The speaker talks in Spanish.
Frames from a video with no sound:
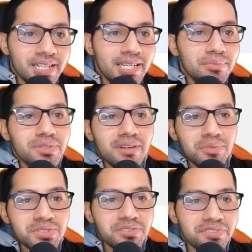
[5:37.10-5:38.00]
lo tenemos y
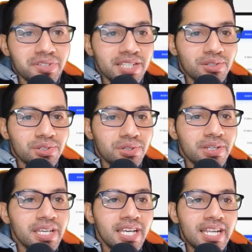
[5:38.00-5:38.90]
vamos configurando
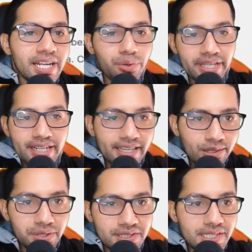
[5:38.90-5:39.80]
todo. Recuerda
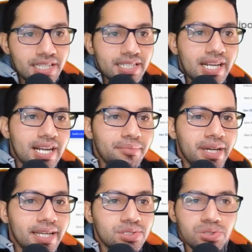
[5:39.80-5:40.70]
que, como te decía, tienes que
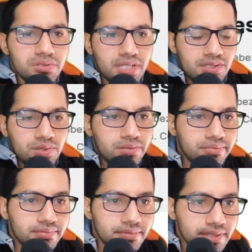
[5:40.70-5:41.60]
cambiar eso, que eso es,
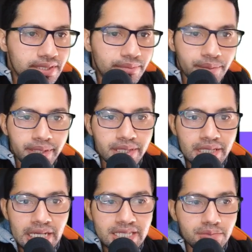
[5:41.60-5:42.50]

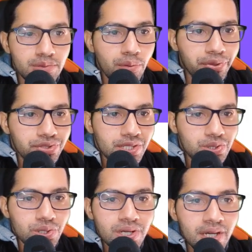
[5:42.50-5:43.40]
simplemente ya es el mismo
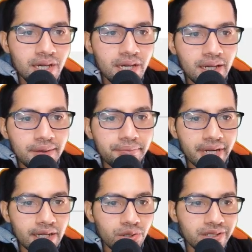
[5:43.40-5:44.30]
proceso,
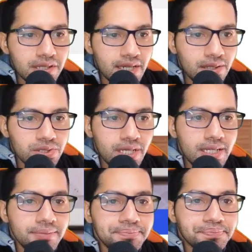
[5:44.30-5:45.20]
para no detenernos
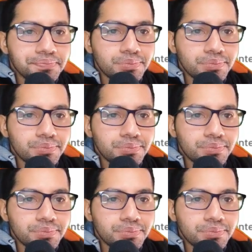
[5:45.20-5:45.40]
ahí.